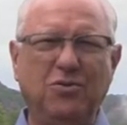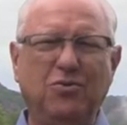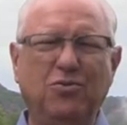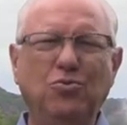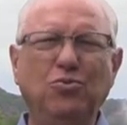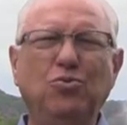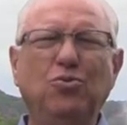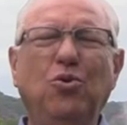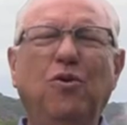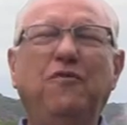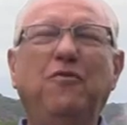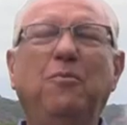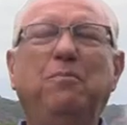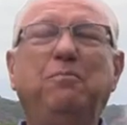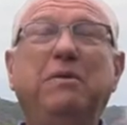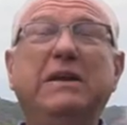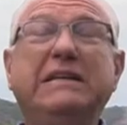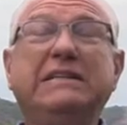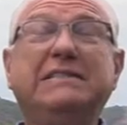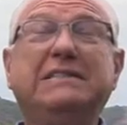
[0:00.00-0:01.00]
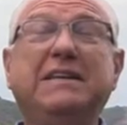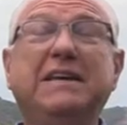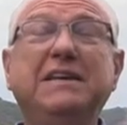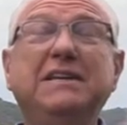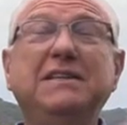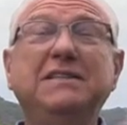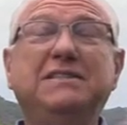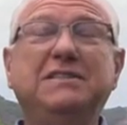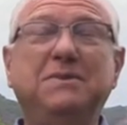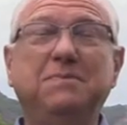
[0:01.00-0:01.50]
um novo
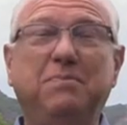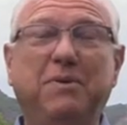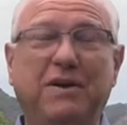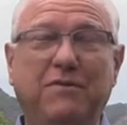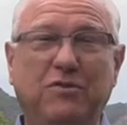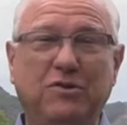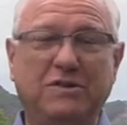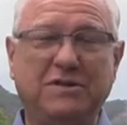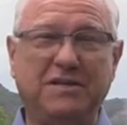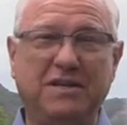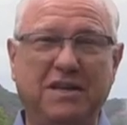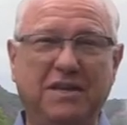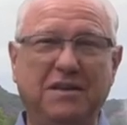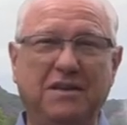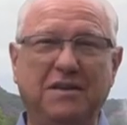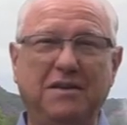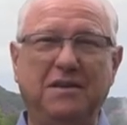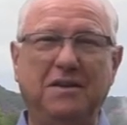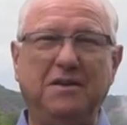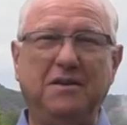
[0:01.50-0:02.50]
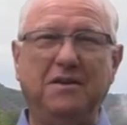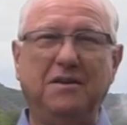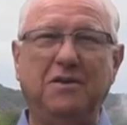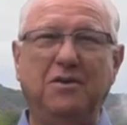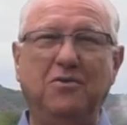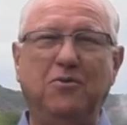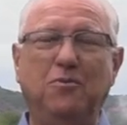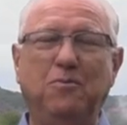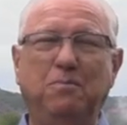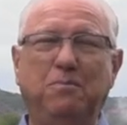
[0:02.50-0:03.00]
presente para você,
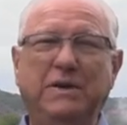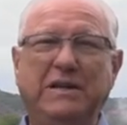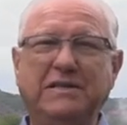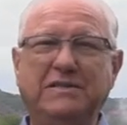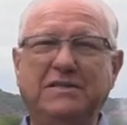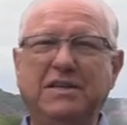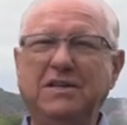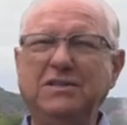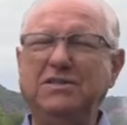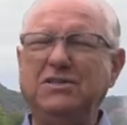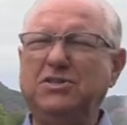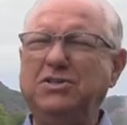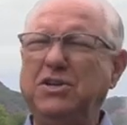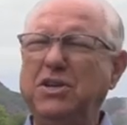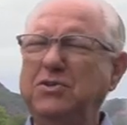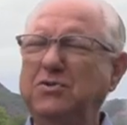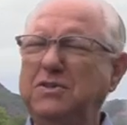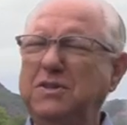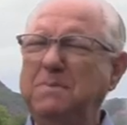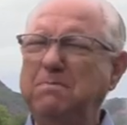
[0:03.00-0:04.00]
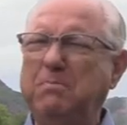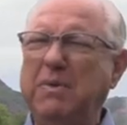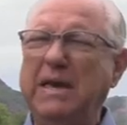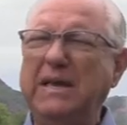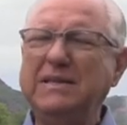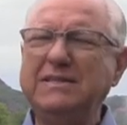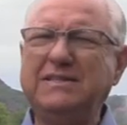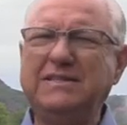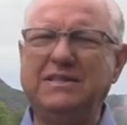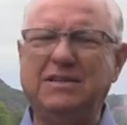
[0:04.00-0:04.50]
um presente cheio de
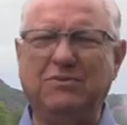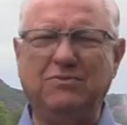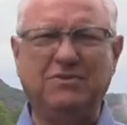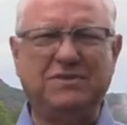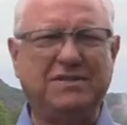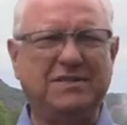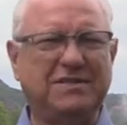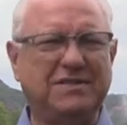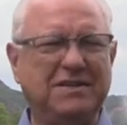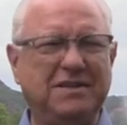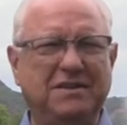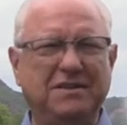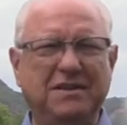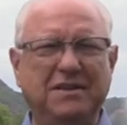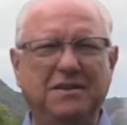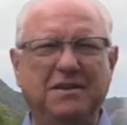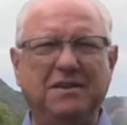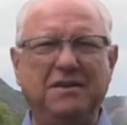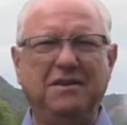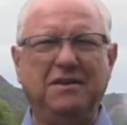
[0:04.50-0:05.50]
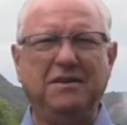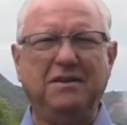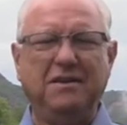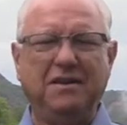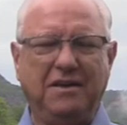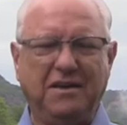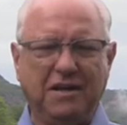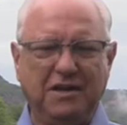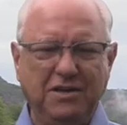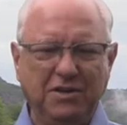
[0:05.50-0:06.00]
bênçãos.
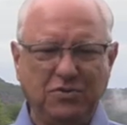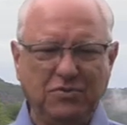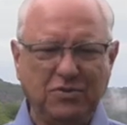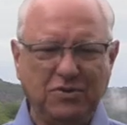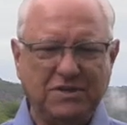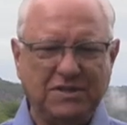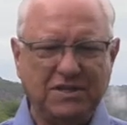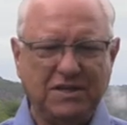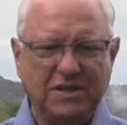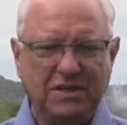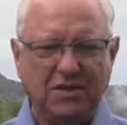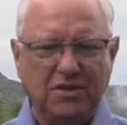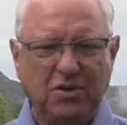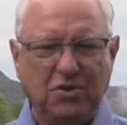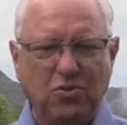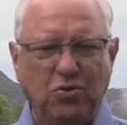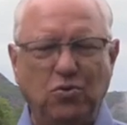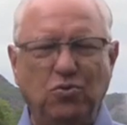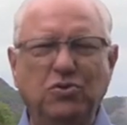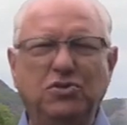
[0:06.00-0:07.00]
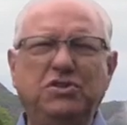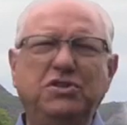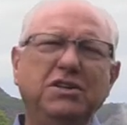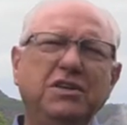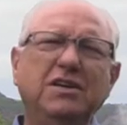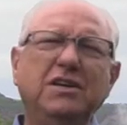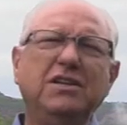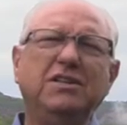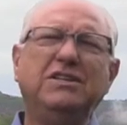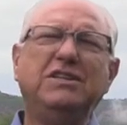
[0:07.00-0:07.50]
E queridos, o
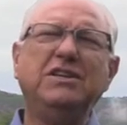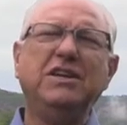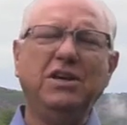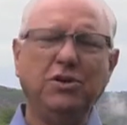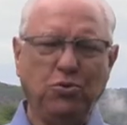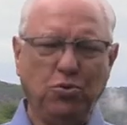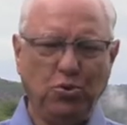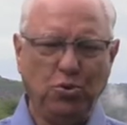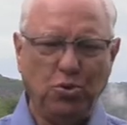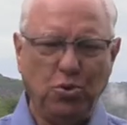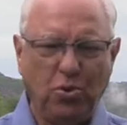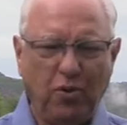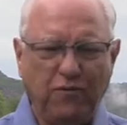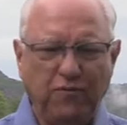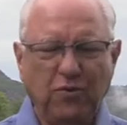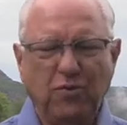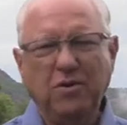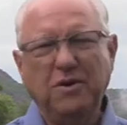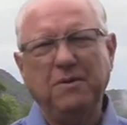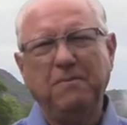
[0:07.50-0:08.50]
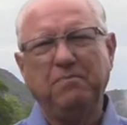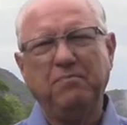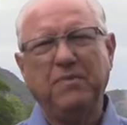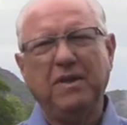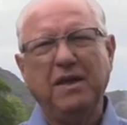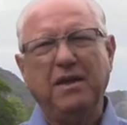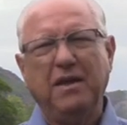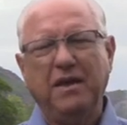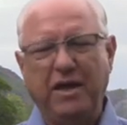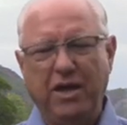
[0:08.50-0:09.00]
dia de Ano Novo
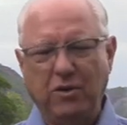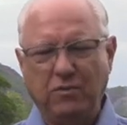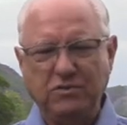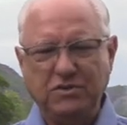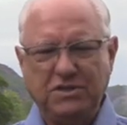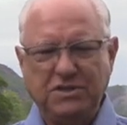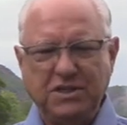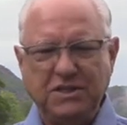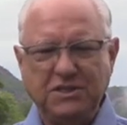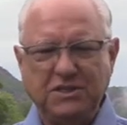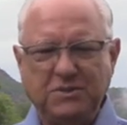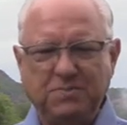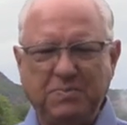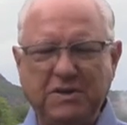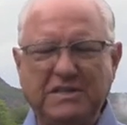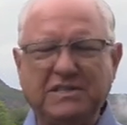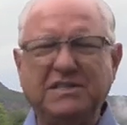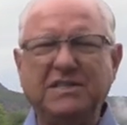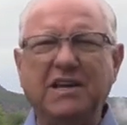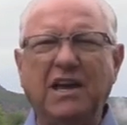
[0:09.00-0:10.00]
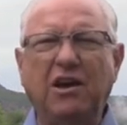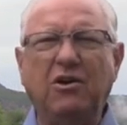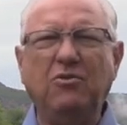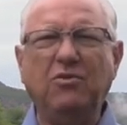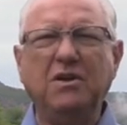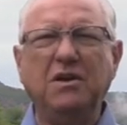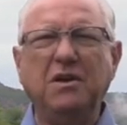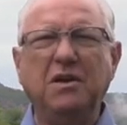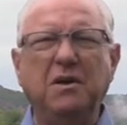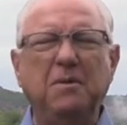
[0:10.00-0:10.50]
é um dia
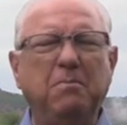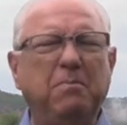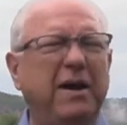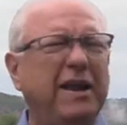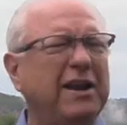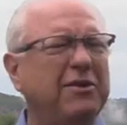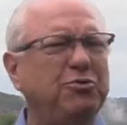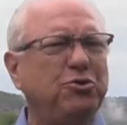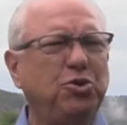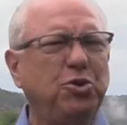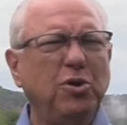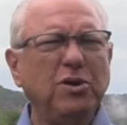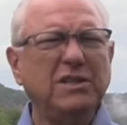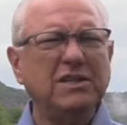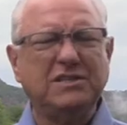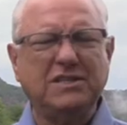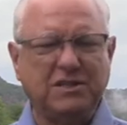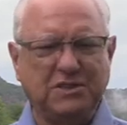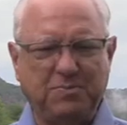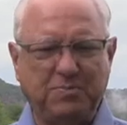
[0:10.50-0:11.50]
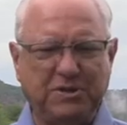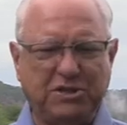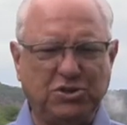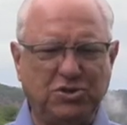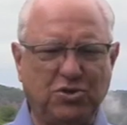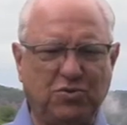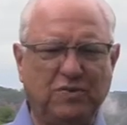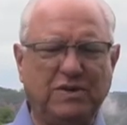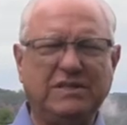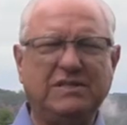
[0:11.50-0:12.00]
especial para todas as
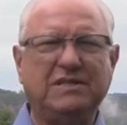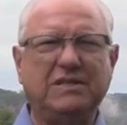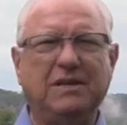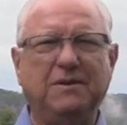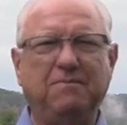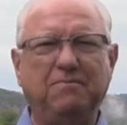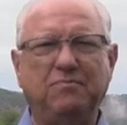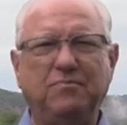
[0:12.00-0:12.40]
pessoas